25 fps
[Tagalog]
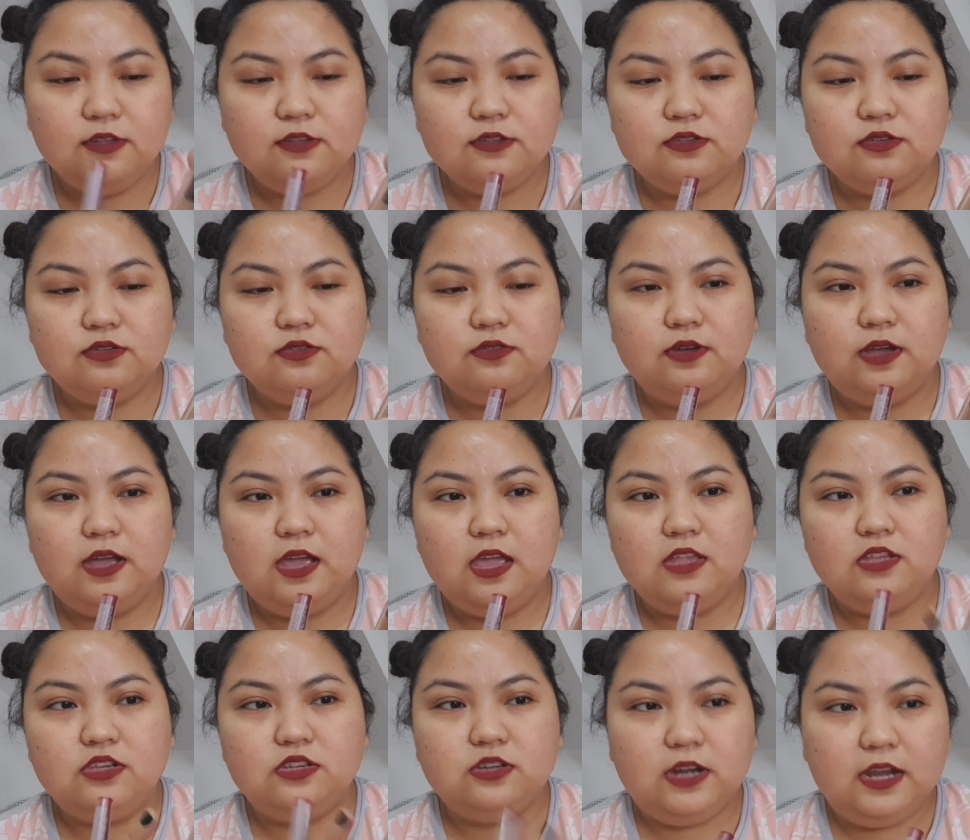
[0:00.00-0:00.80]
So,
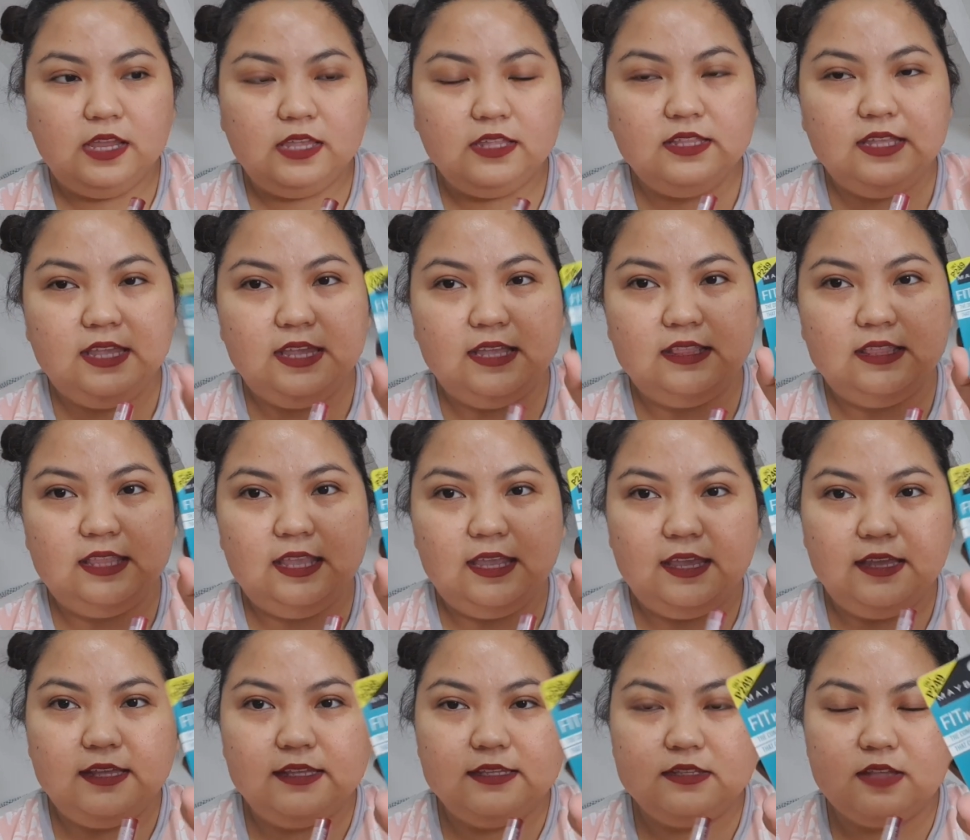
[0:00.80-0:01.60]
I tried
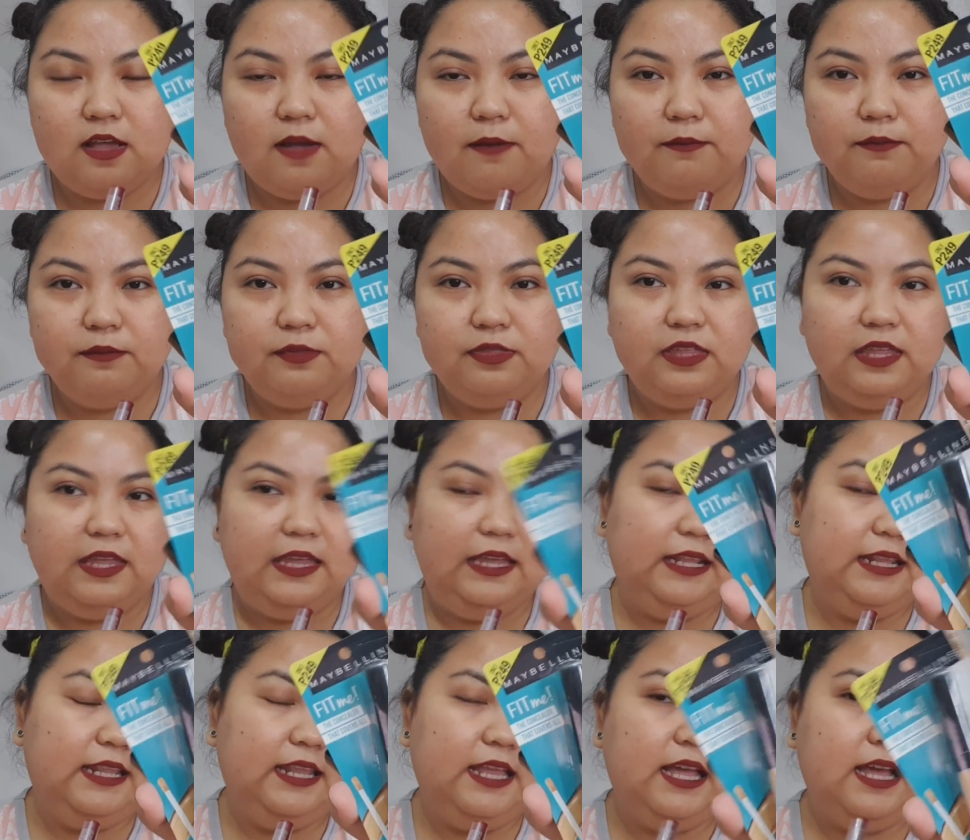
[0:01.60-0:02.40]
getting
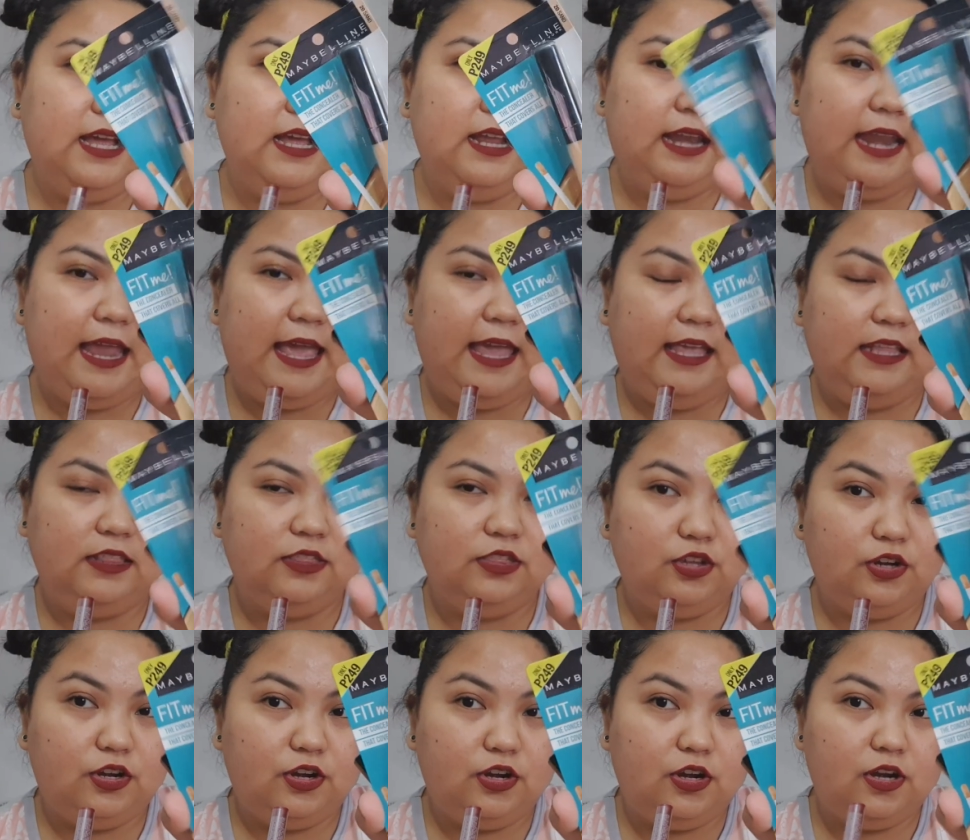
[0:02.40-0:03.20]
something na
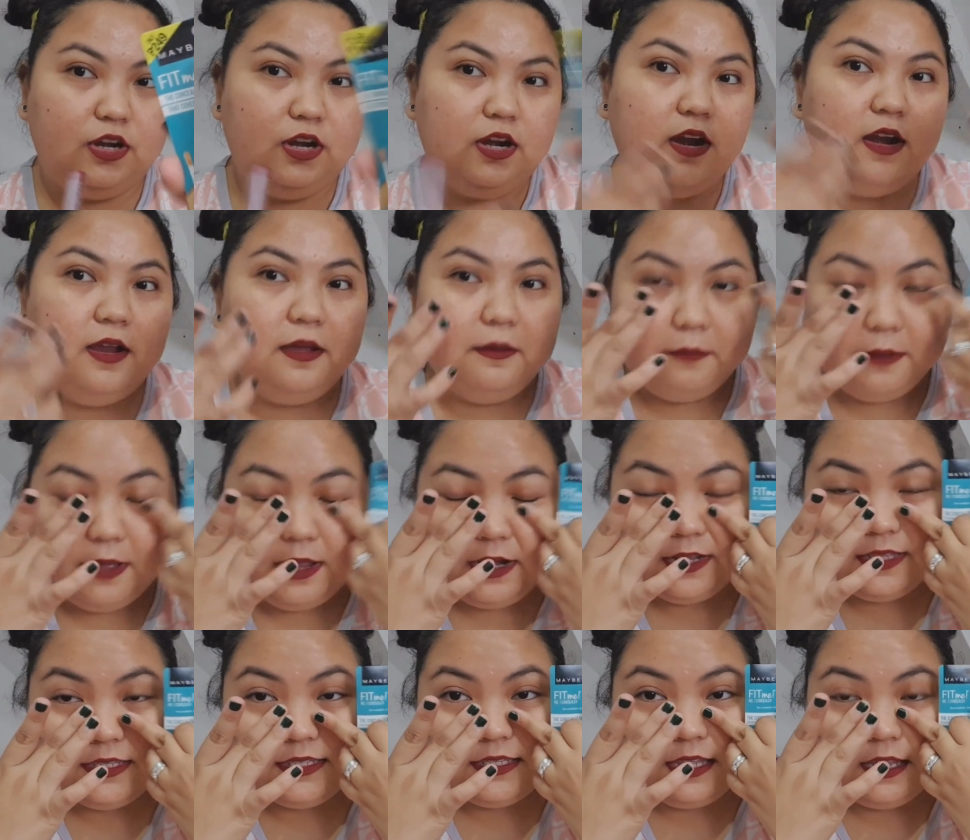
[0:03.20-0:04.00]
lighter
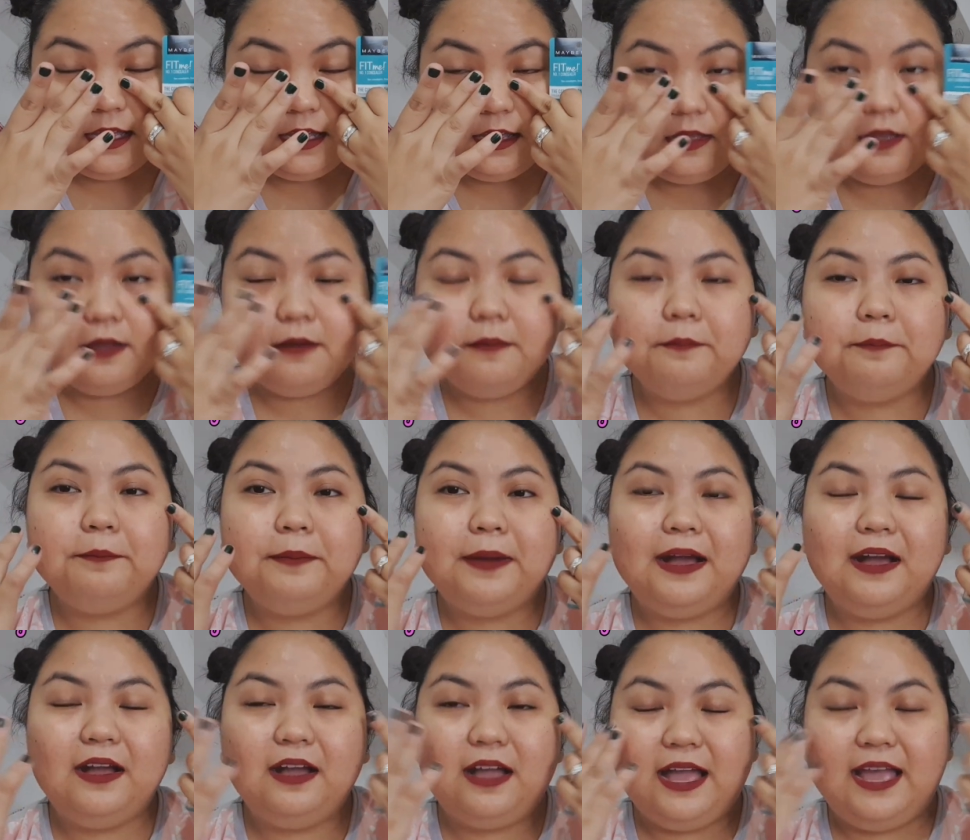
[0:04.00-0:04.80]
para sa
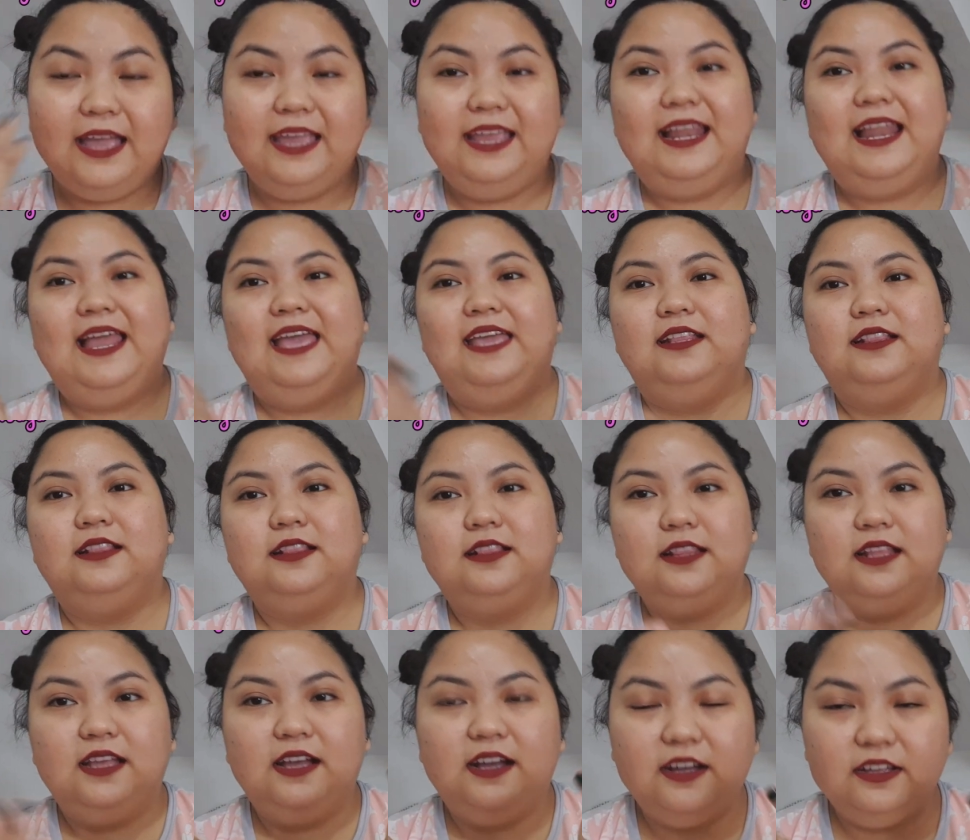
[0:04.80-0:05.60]
pang-highlight
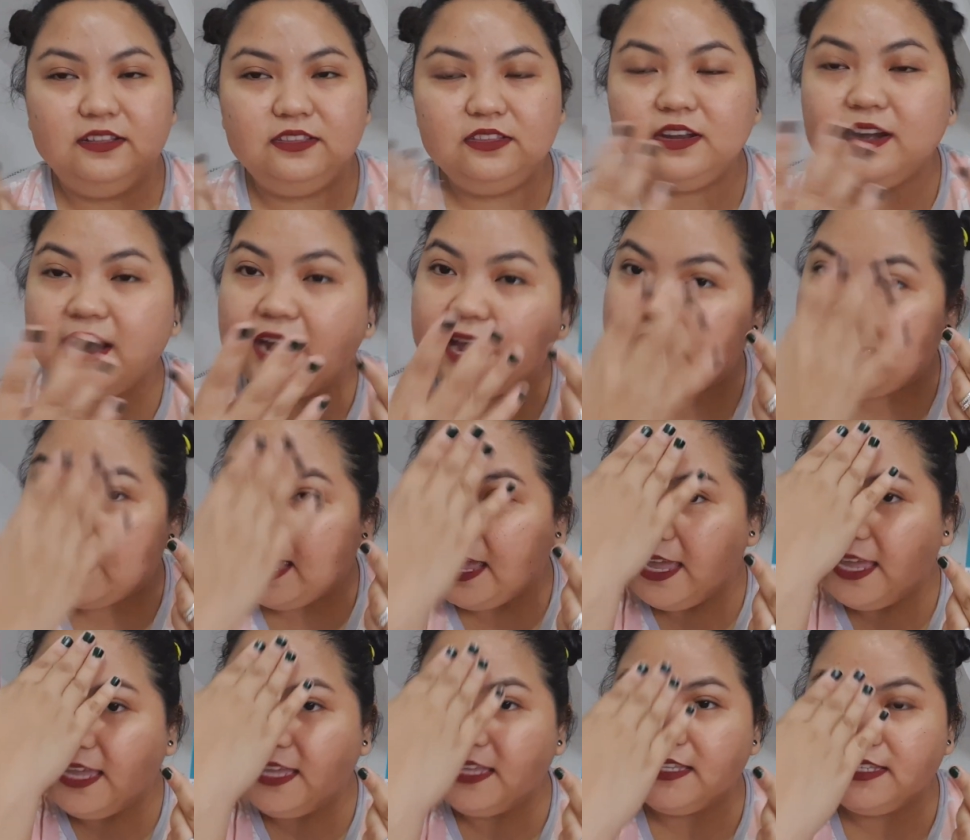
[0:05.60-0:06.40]
ng under
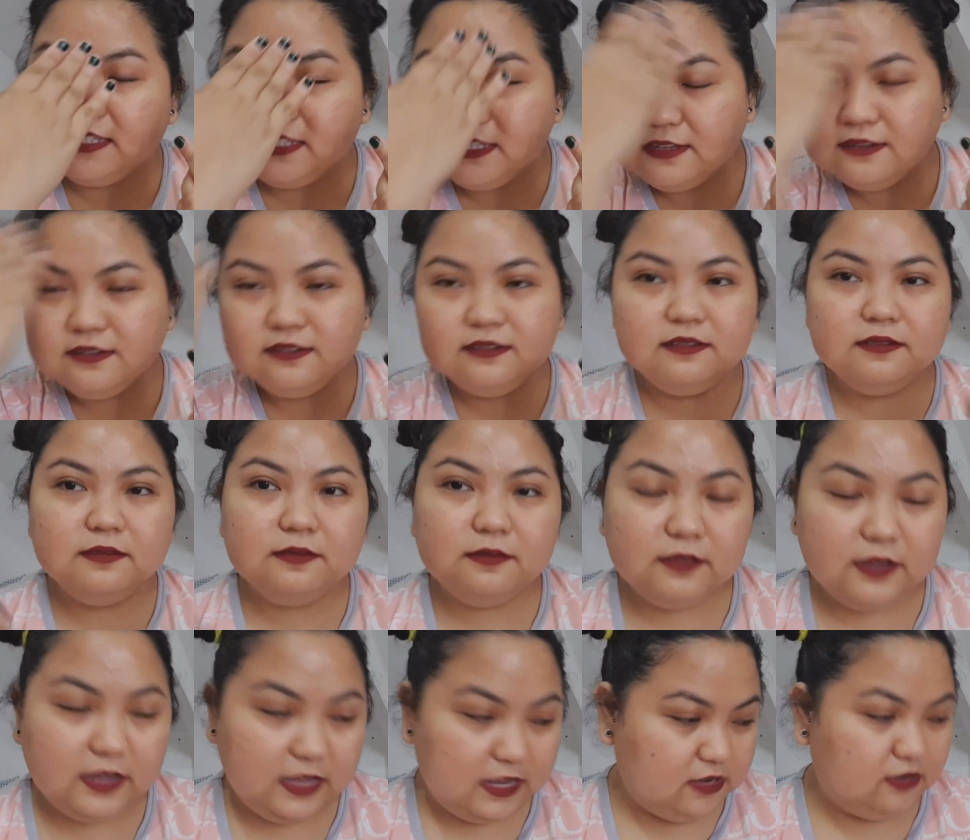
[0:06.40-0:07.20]
eyes, yung
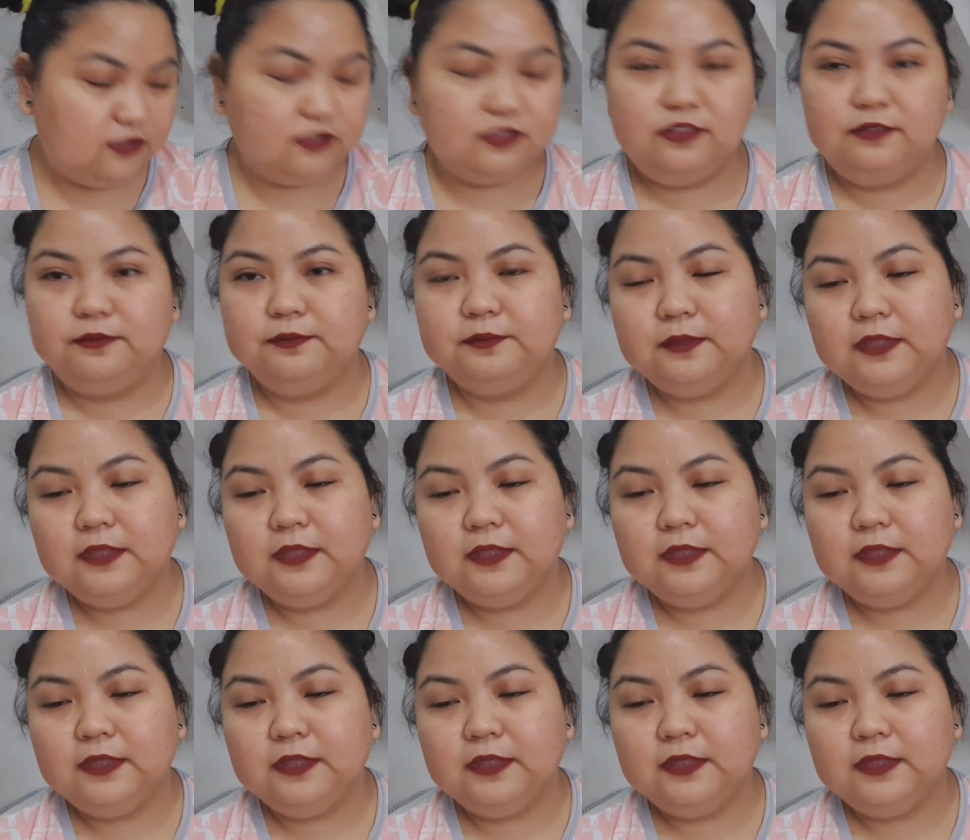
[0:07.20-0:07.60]
ganun.